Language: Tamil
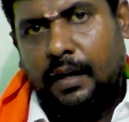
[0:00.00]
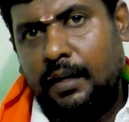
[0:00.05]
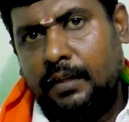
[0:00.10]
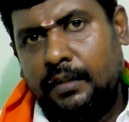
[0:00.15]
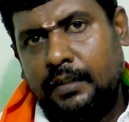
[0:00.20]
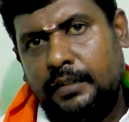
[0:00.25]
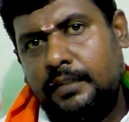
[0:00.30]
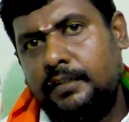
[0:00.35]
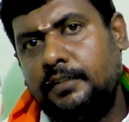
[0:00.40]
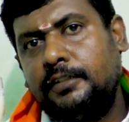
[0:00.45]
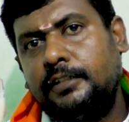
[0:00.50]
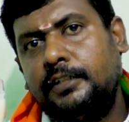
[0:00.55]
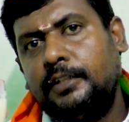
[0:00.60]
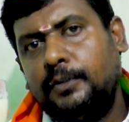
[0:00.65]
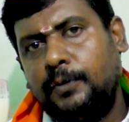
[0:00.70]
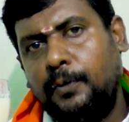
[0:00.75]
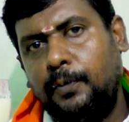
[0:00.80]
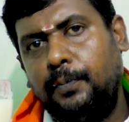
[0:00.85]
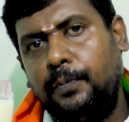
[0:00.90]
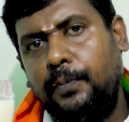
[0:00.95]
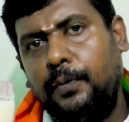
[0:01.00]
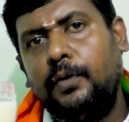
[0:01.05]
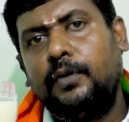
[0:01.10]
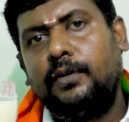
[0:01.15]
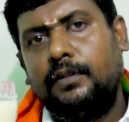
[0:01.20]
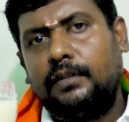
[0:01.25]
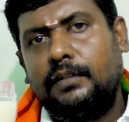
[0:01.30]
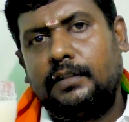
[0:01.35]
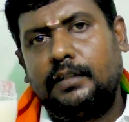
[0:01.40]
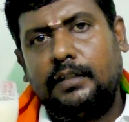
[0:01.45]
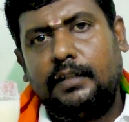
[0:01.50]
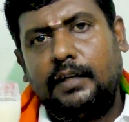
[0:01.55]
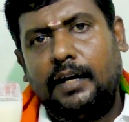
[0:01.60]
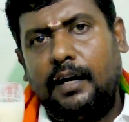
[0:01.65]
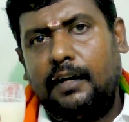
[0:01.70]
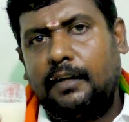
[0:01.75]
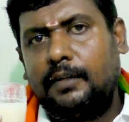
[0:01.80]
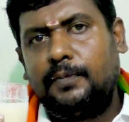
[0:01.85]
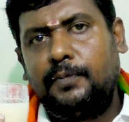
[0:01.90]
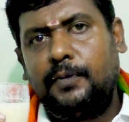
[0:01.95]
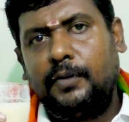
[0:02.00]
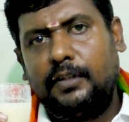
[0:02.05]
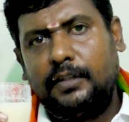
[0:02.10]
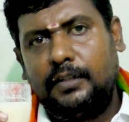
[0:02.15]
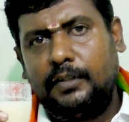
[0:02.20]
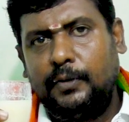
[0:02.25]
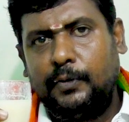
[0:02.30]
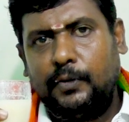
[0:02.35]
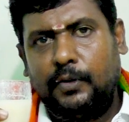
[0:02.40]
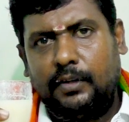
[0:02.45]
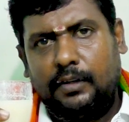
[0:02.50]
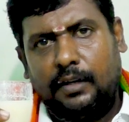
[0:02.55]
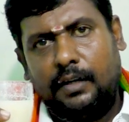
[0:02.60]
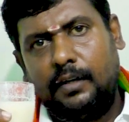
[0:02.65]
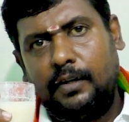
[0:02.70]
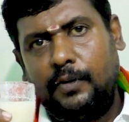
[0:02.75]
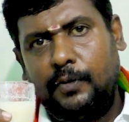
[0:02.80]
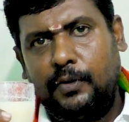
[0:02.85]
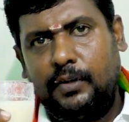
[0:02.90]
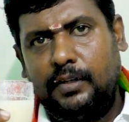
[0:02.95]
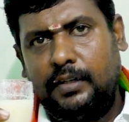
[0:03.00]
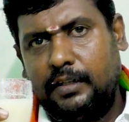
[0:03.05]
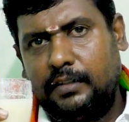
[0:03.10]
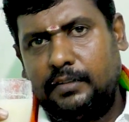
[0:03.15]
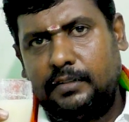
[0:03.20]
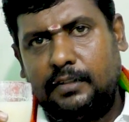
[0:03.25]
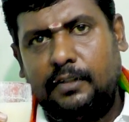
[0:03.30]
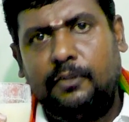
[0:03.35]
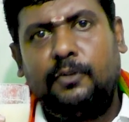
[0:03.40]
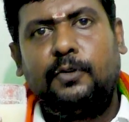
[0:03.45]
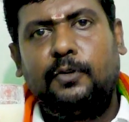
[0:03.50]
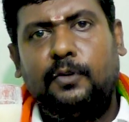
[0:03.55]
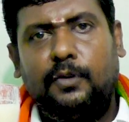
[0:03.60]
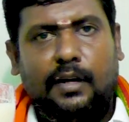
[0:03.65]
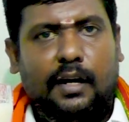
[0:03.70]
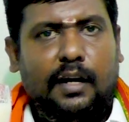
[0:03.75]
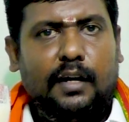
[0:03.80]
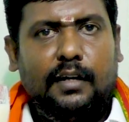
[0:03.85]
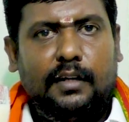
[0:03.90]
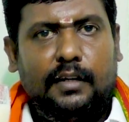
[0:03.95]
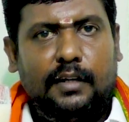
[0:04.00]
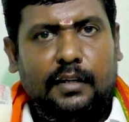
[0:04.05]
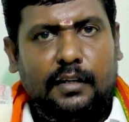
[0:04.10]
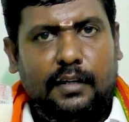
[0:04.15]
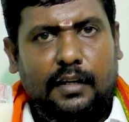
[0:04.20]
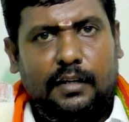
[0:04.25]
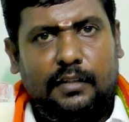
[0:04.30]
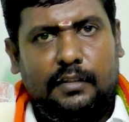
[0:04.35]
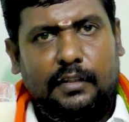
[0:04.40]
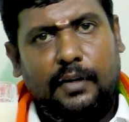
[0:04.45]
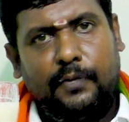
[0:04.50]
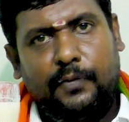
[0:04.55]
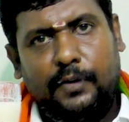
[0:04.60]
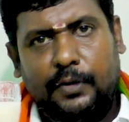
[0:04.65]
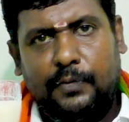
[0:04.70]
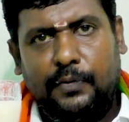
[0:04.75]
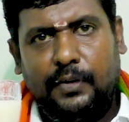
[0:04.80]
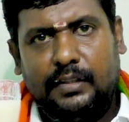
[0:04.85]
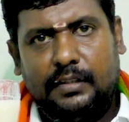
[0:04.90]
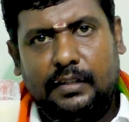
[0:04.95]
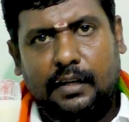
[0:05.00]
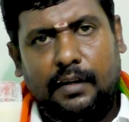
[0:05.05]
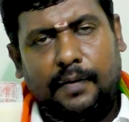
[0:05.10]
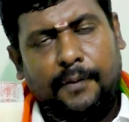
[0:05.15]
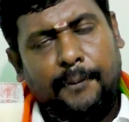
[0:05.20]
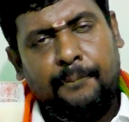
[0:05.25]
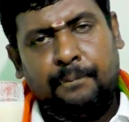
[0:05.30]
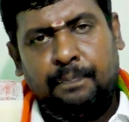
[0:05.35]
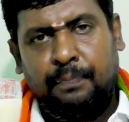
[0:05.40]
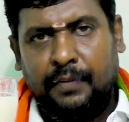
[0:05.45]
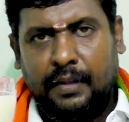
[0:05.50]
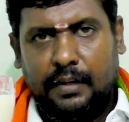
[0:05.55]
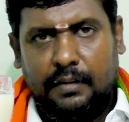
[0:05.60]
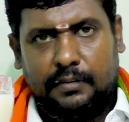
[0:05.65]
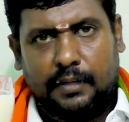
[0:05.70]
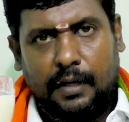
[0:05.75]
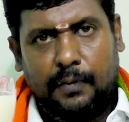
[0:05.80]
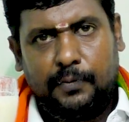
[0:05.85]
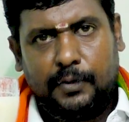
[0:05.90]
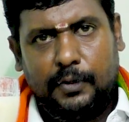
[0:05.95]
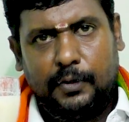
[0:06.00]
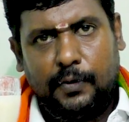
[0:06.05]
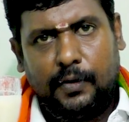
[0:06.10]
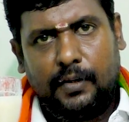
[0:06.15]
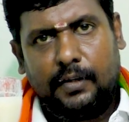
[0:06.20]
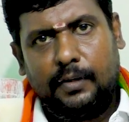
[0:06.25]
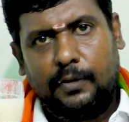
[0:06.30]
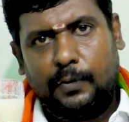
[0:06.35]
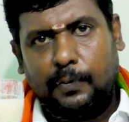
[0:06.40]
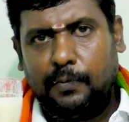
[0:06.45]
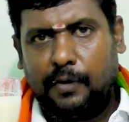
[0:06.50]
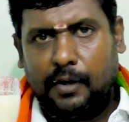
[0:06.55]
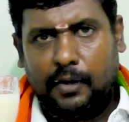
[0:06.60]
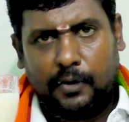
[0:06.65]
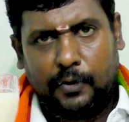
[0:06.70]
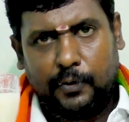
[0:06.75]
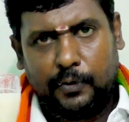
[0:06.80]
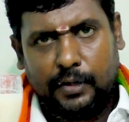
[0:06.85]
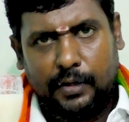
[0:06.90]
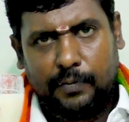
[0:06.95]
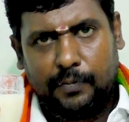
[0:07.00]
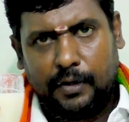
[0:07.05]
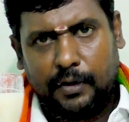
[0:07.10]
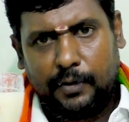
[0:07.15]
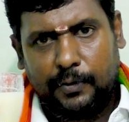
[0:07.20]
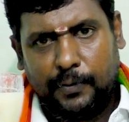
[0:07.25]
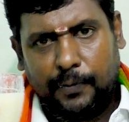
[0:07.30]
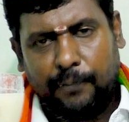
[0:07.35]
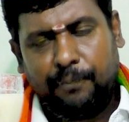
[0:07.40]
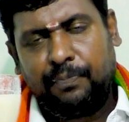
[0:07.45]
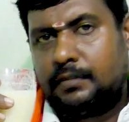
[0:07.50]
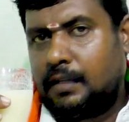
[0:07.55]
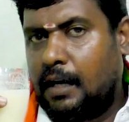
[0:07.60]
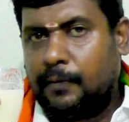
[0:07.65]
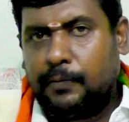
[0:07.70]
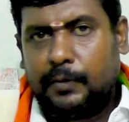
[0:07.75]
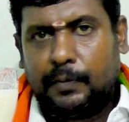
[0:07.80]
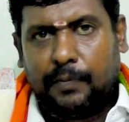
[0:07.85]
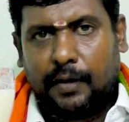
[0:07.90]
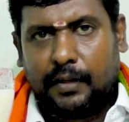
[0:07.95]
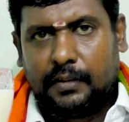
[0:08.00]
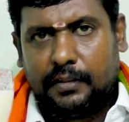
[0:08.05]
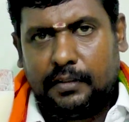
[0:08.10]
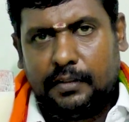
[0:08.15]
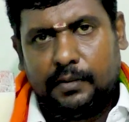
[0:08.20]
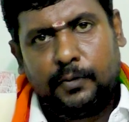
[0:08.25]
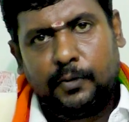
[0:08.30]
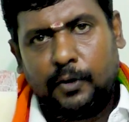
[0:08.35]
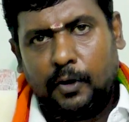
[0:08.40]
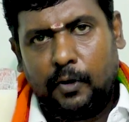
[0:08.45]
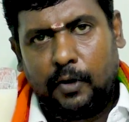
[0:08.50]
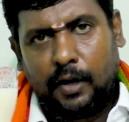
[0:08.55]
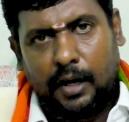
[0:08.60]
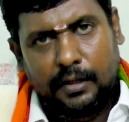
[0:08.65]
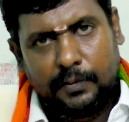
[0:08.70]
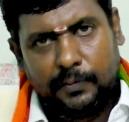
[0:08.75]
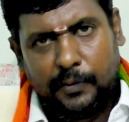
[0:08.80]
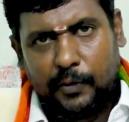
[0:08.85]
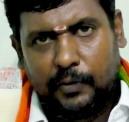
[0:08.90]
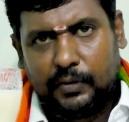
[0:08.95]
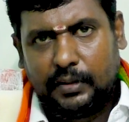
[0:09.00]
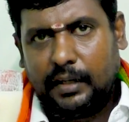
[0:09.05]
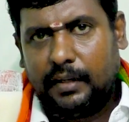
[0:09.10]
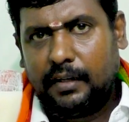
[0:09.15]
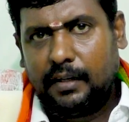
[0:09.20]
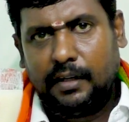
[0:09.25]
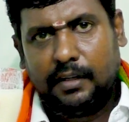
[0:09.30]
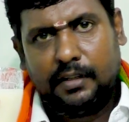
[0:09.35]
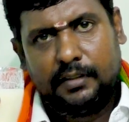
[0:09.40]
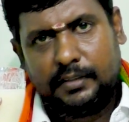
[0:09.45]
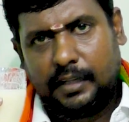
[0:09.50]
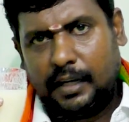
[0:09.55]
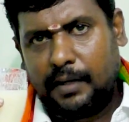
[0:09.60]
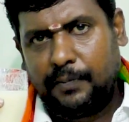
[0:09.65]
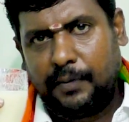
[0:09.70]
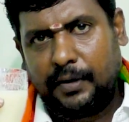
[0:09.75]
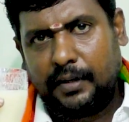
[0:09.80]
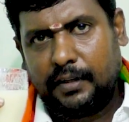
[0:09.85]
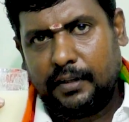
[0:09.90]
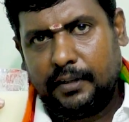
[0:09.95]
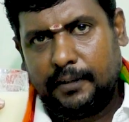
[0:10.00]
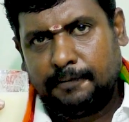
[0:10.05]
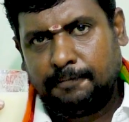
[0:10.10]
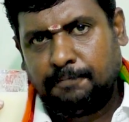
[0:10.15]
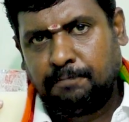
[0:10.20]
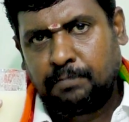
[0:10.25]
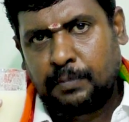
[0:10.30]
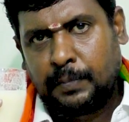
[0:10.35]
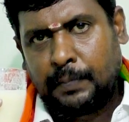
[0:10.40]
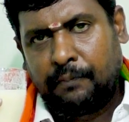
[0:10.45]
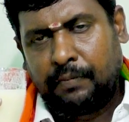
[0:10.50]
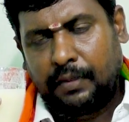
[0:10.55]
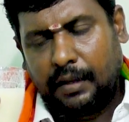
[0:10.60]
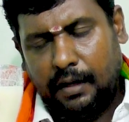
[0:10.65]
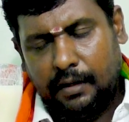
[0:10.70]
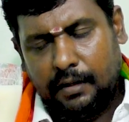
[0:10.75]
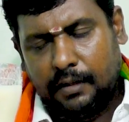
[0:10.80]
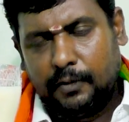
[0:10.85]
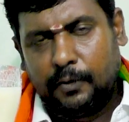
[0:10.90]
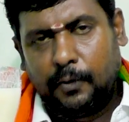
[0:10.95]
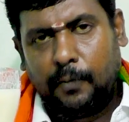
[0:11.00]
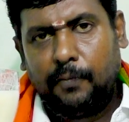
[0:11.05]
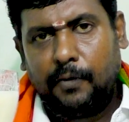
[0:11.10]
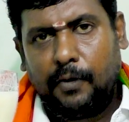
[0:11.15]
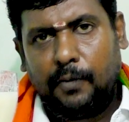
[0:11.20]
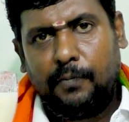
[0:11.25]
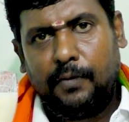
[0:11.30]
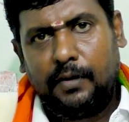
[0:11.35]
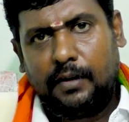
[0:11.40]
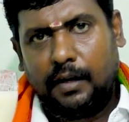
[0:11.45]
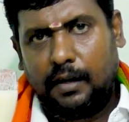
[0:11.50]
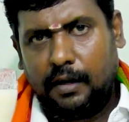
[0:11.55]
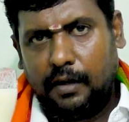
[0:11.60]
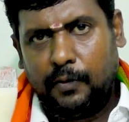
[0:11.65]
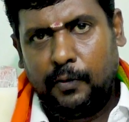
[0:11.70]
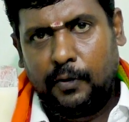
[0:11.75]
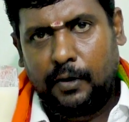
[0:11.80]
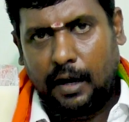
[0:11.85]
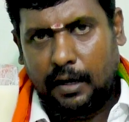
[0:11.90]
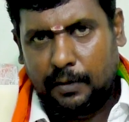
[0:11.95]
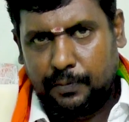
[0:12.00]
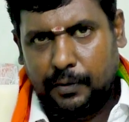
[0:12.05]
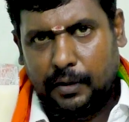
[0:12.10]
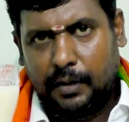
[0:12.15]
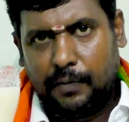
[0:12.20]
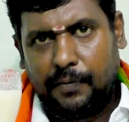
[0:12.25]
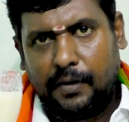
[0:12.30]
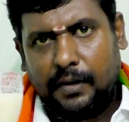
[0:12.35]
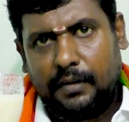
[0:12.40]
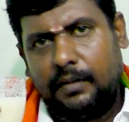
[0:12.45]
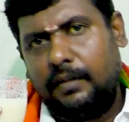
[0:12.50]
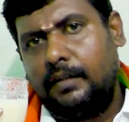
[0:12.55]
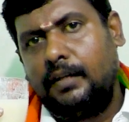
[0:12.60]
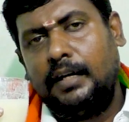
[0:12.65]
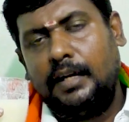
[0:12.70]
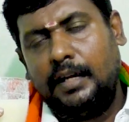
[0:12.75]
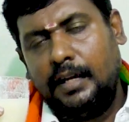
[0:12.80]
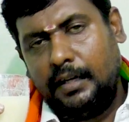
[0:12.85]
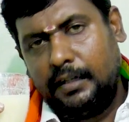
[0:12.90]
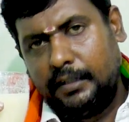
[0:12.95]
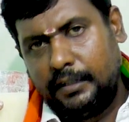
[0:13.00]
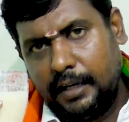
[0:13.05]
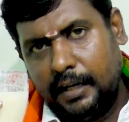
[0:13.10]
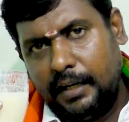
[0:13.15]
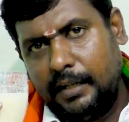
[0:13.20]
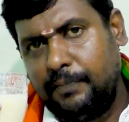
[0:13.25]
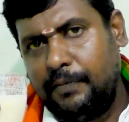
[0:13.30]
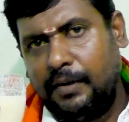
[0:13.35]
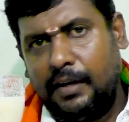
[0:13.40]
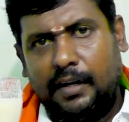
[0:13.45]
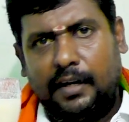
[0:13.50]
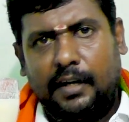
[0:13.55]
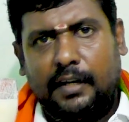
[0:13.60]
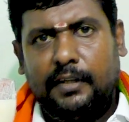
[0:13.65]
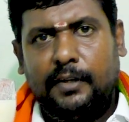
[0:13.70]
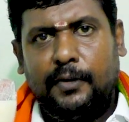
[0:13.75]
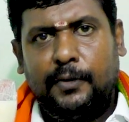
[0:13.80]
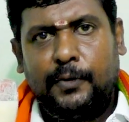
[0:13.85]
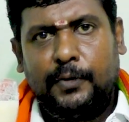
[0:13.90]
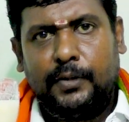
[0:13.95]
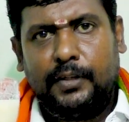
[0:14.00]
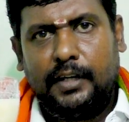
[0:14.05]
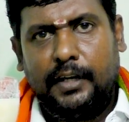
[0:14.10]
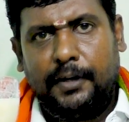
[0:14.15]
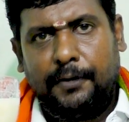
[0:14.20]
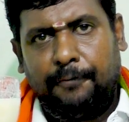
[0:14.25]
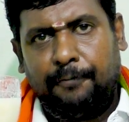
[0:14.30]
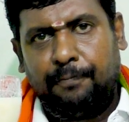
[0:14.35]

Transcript: அந்த இஞ்சி உப்பு இது கலக்கும்போது இது ஒரு நல்ல ஒரு டேஸ்ட் இருக்கும் காலையில் நேரத்தில் வெறும் வயிற்றில் சாப்பிட்டுட்டு வாங்க ரொம்ப ஆரோக்கியமாக இருக்கும் சாப்பிட்டு பார்த்துட்டு உங்களோட அனுபவத்தை எங்களுக்கு ஷேர் பண்ணுங்கள் ஏன்னா இது ரொம்ப ரொம்ப நல்ல ஒரு அற்புதமான எளிமையாக கிடைக்கக்கூடிய